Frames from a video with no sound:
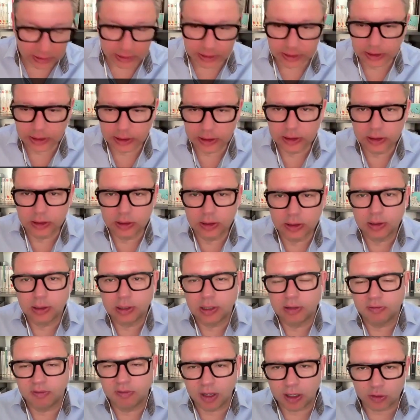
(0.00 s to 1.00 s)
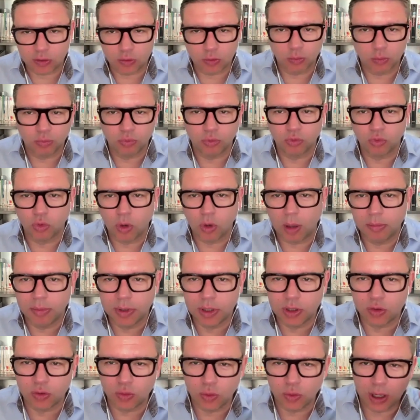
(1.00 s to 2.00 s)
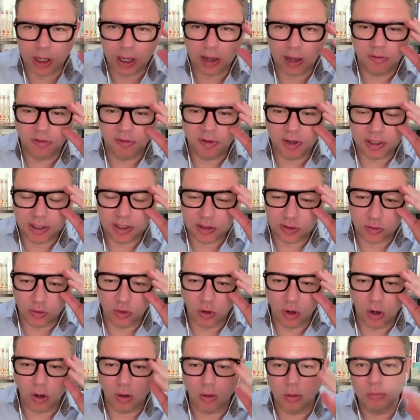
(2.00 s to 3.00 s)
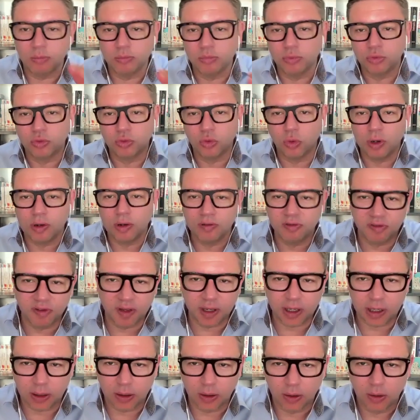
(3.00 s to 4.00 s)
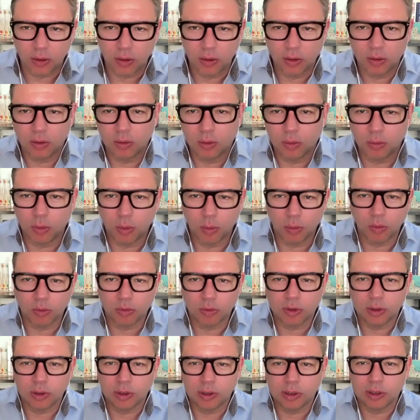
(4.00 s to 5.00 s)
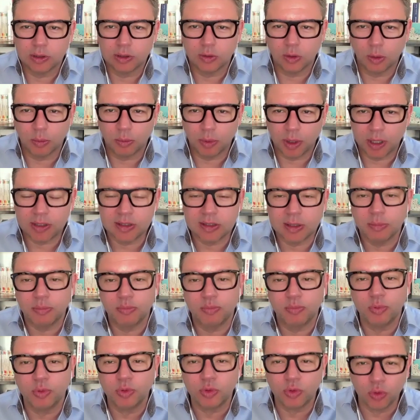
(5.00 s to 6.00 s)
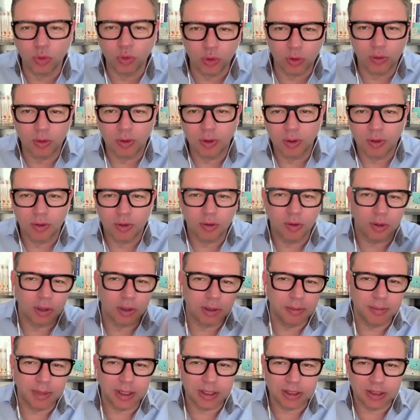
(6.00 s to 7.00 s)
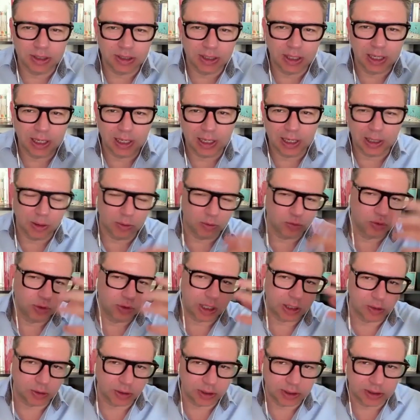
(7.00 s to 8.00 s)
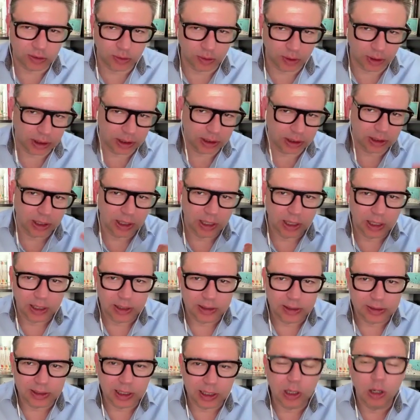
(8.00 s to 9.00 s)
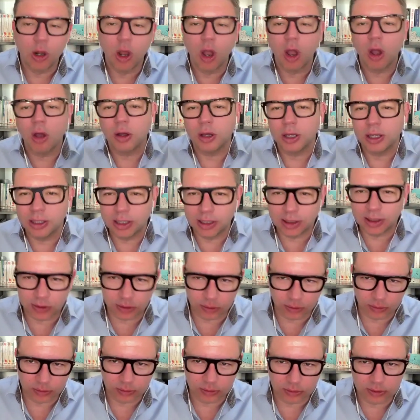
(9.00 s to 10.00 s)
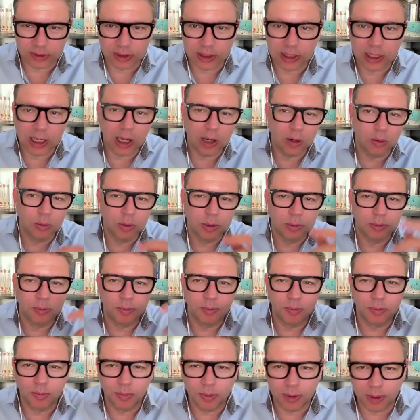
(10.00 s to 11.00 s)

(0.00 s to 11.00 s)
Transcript: qui les Verts sont plutôt habitués à faire des scores euh, plutôt élevés au moment des, européennes. C'est plutôt dans l'imaginaire et en tout cas dans l'historique, c'est leur élection. C'est là où. Oui, on se